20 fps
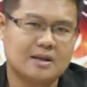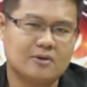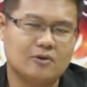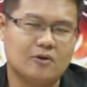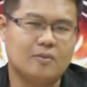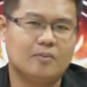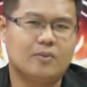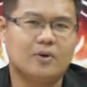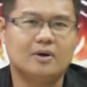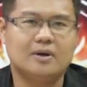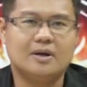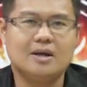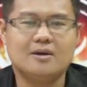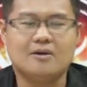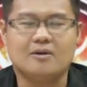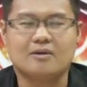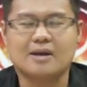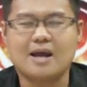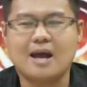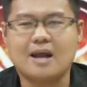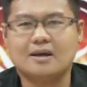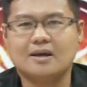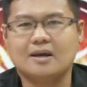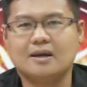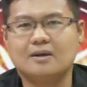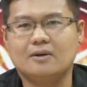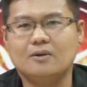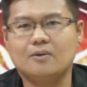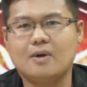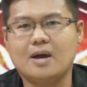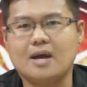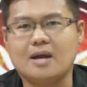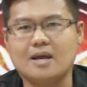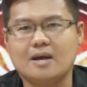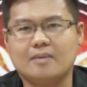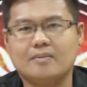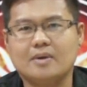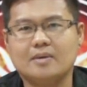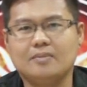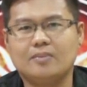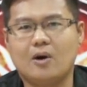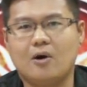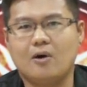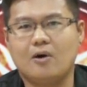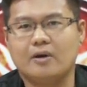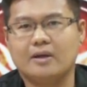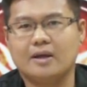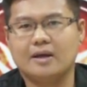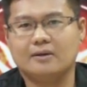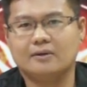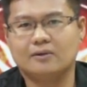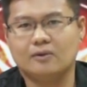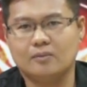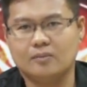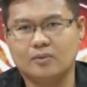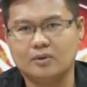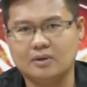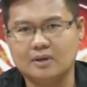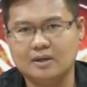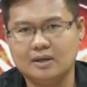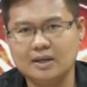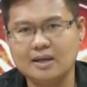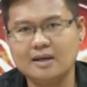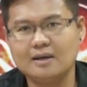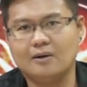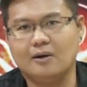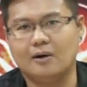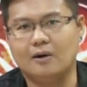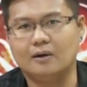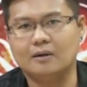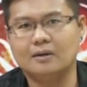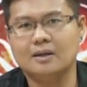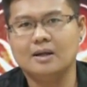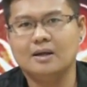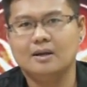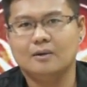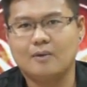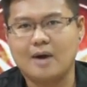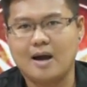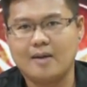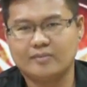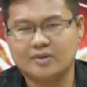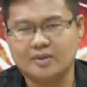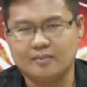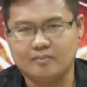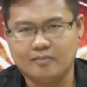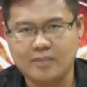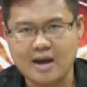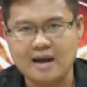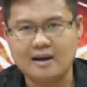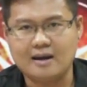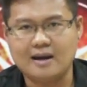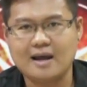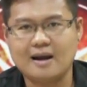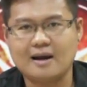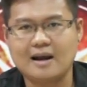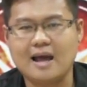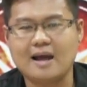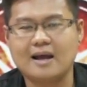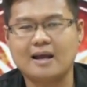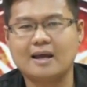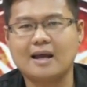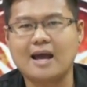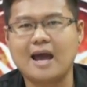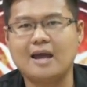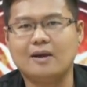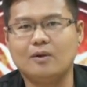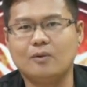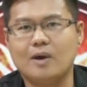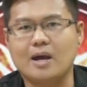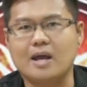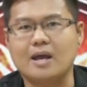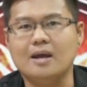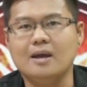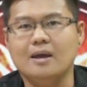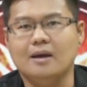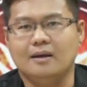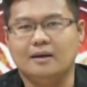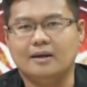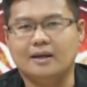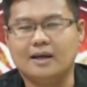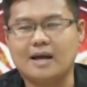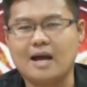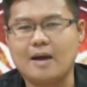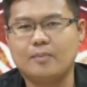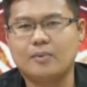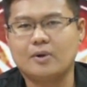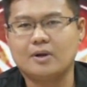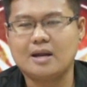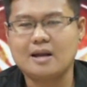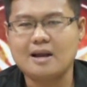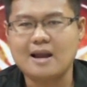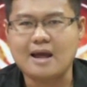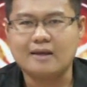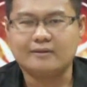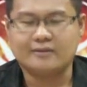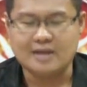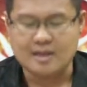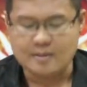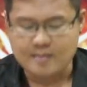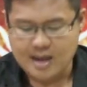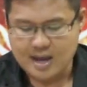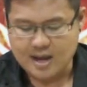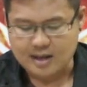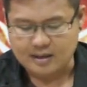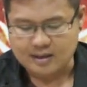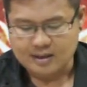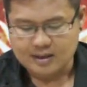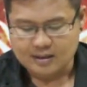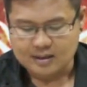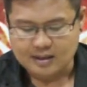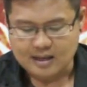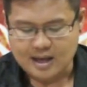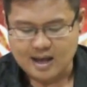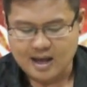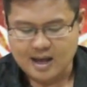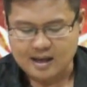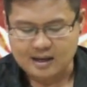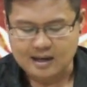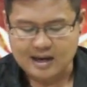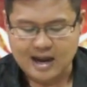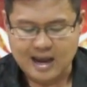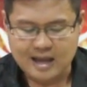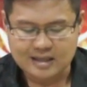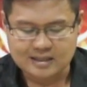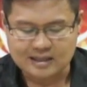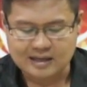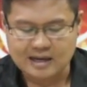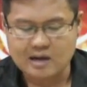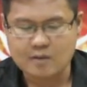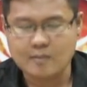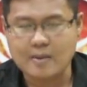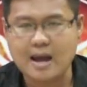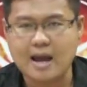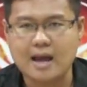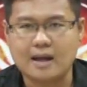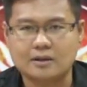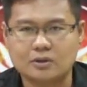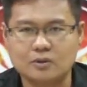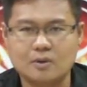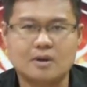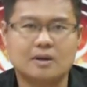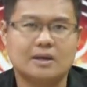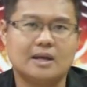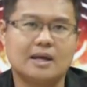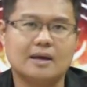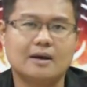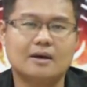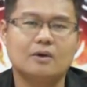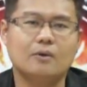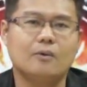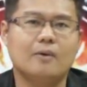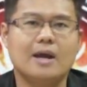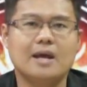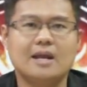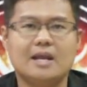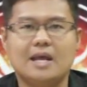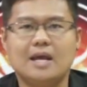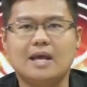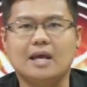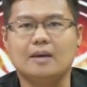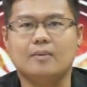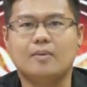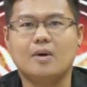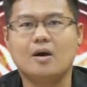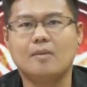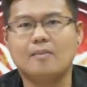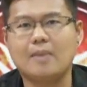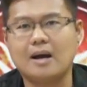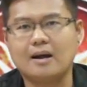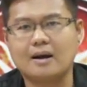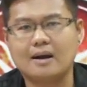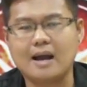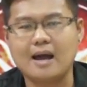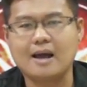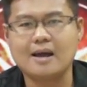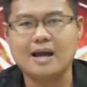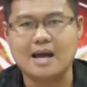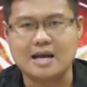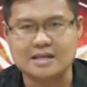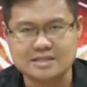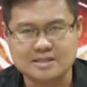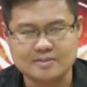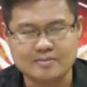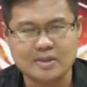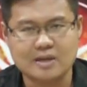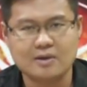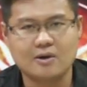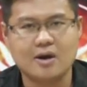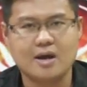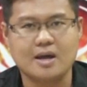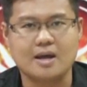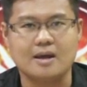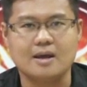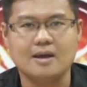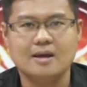ส่งผลเรื่องของการเงินด้วยยังไม่พอยังส่งผลเรื่องของความสัมพันธ์รักๆคล้ายๆด้วยนะครับเพราะฉะนั้น ราศีเมษนะใครจะเข้ามาช่วงนี้ก็ดูให้ดีเพราะบางครั้งอาจจะไม่ค่อย